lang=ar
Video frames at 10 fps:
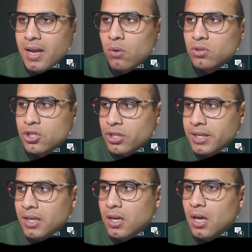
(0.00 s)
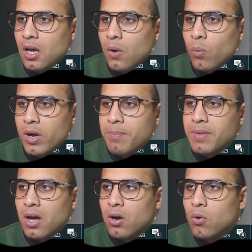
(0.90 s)
هنا او تشغيل
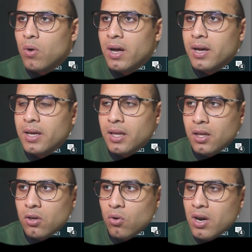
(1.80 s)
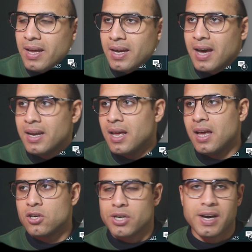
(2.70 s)
ويبدا هو يقول لك
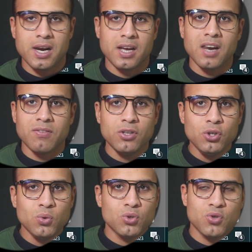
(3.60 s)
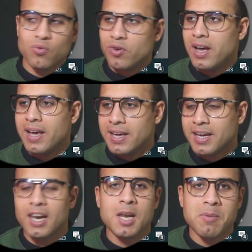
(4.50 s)
انا هشغل لك الفيديو وتشوف بقى
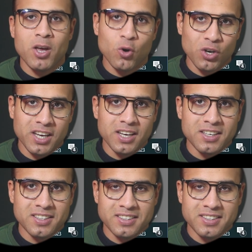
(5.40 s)
هيتكلم هيقول ايه